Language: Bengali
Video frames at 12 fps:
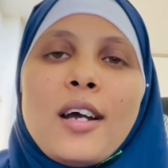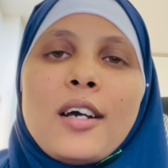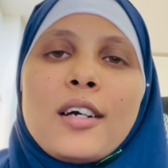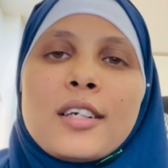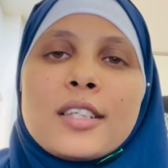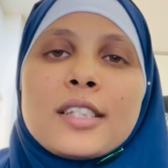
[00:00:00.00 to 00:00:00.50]

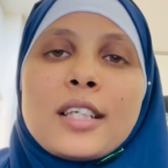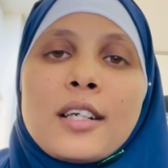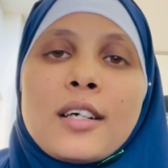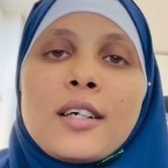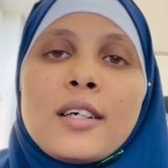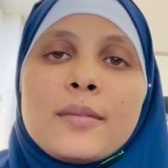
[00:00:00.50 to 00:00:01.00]
আর
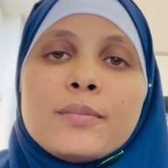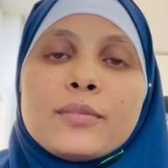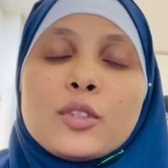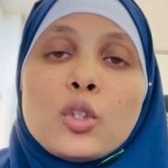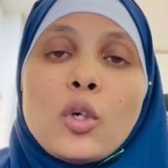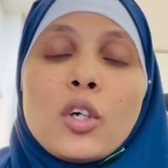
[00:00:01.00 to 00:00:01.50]
যারা
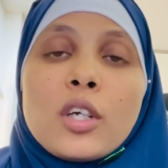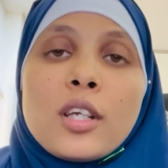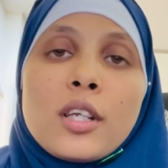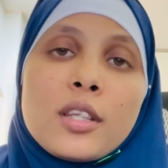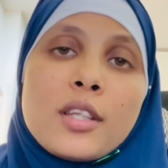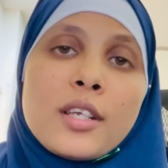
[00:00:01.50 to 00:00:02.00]

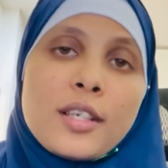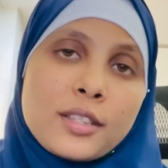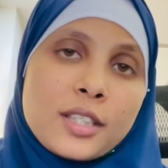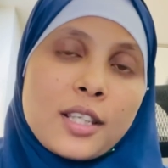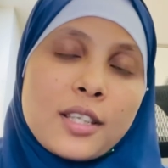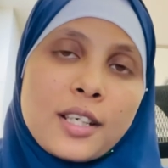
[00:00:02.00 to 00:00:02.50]
জর্ডানিদের
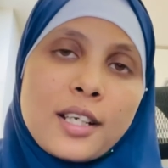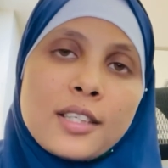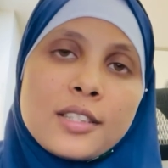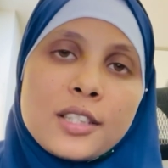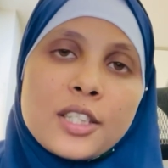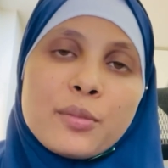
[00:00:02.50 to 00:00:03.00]
সাথে
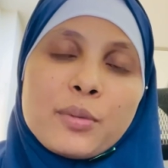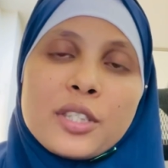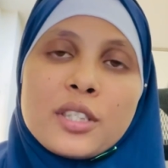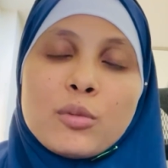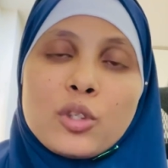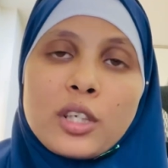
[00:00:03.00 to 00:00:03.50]
কাজে আসবেন
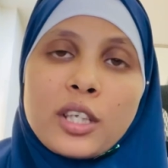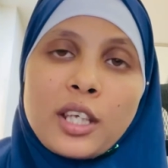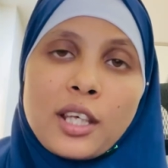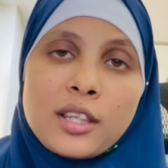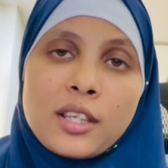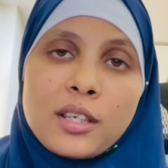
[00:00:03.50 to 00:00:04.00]
যেমন
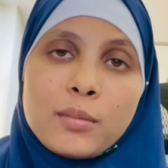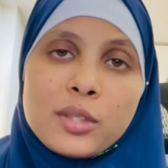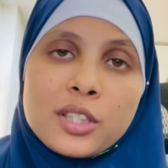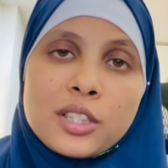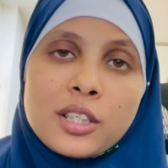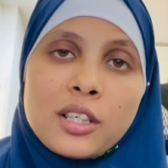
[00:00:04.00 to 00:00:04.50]
ক্ষেতের
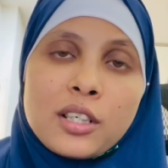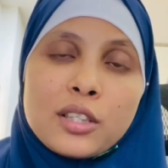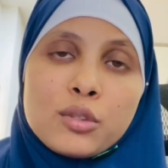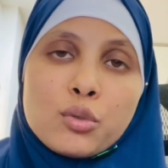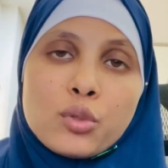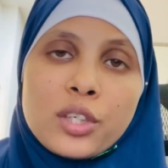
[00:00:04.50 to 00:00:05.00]
ভিসা
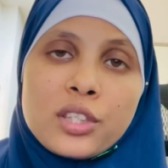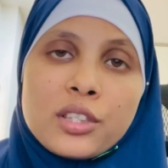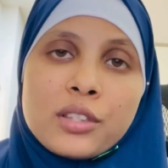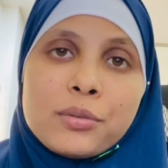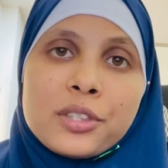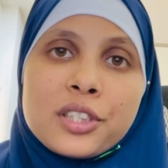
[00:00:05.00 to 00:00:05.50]

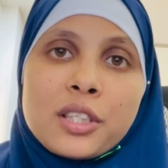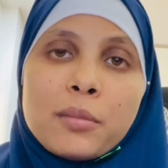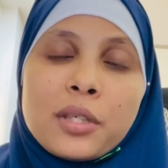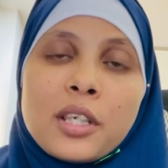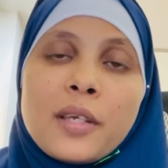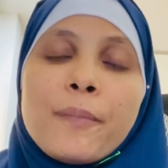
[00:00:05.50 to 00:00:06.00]
রেস্টুরেন্টের ভিসা
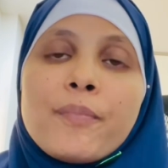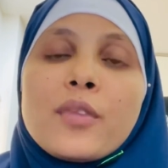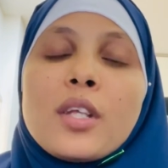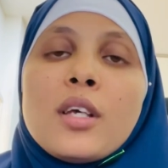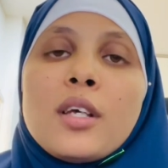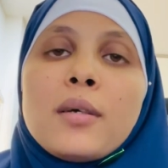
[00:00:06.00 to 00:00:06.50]
মানে
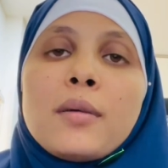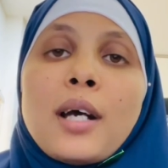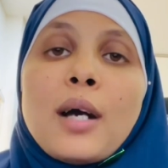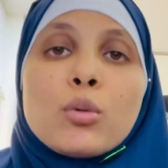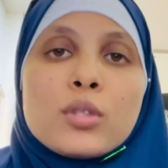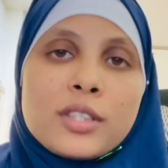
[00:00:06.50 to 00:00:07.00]

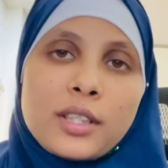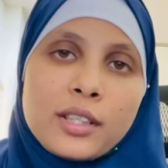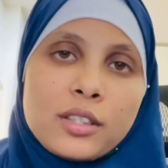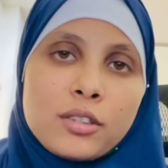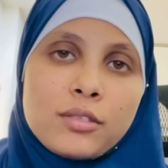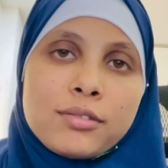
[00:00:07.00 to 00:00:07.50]

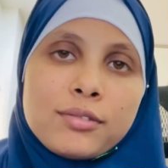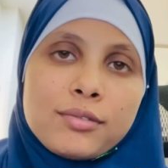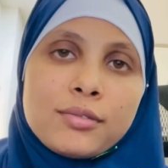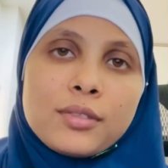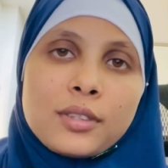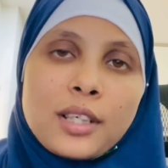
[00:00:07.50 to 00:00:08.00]
আউটসাইড অফ
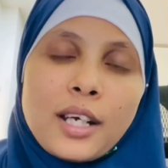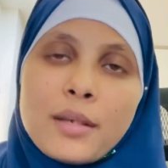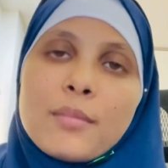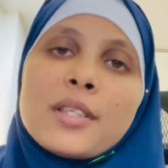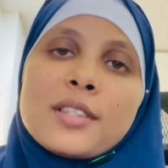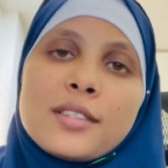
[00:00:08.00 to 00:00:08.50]

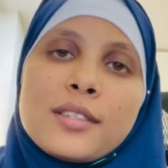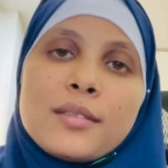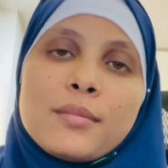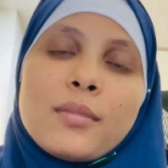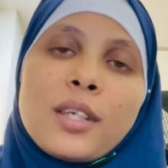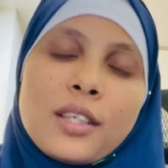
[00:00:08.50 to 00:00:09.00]
গার্মেন্টস
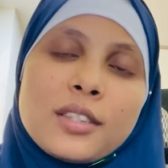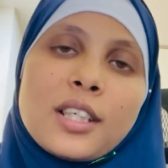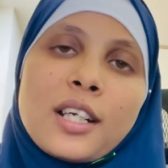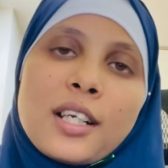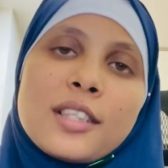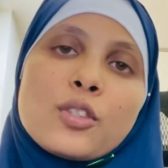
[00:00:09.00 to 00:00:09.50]
মানে
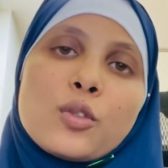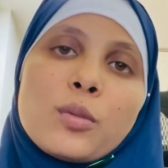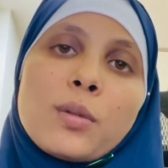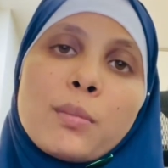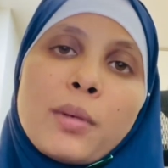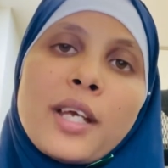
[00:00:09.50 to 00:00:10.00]
যারা কাজ
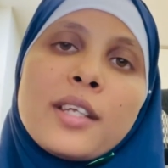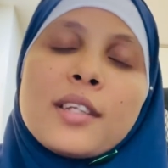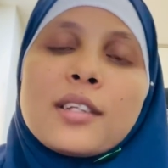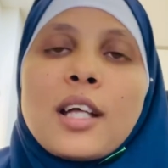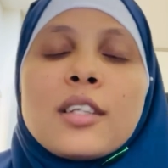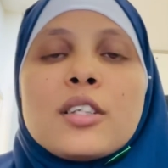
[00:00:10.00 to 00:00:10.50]
করবেন বাইরে
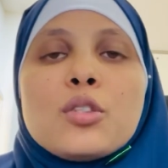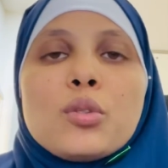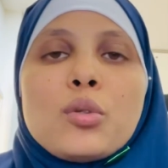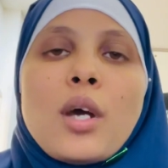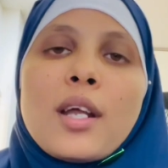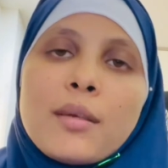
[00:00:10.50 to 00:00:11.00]
তাদের
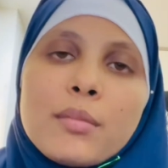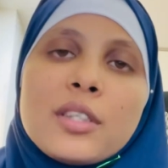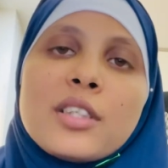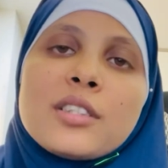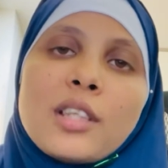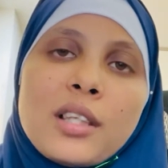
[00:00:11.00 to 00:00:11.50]
জন্য
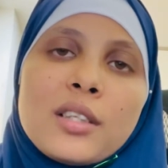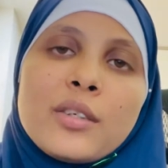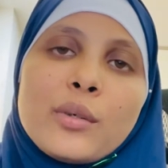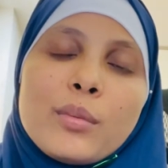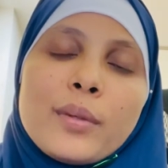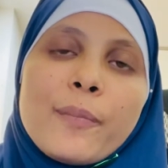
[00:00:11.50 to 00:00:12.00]
আরবিটা জানতে
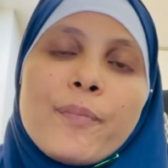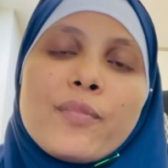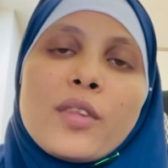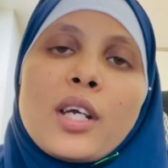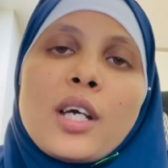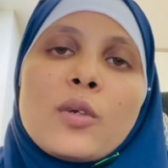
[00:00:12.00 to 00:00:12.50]
হবে
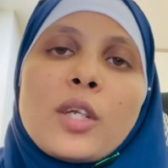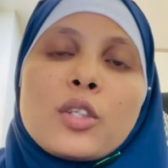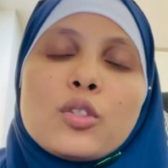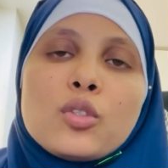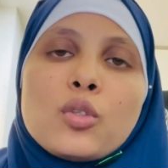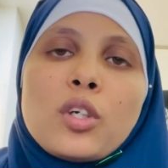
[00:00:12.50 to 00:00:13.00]
কারণ
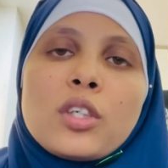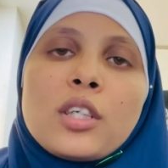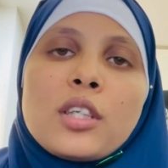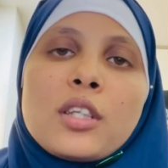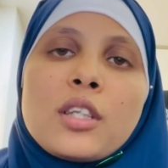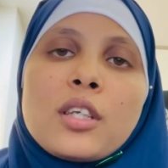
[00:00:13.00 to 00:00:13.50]
একজন
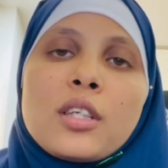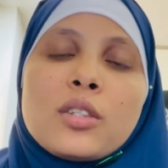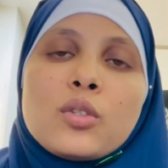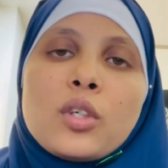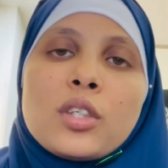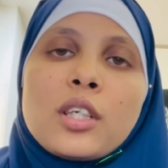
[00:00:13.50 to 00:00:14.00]
জর্ডানিতে
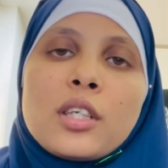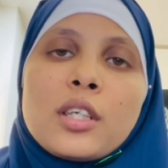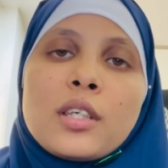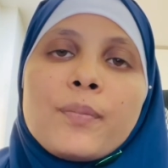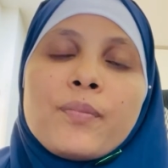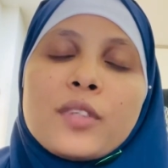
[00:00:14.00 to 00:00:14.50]
জর্ডানি
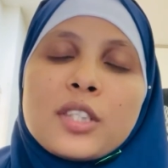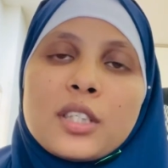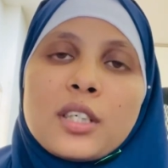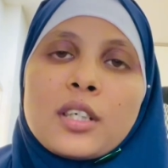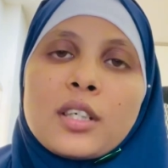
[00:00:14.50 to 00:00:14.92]
সে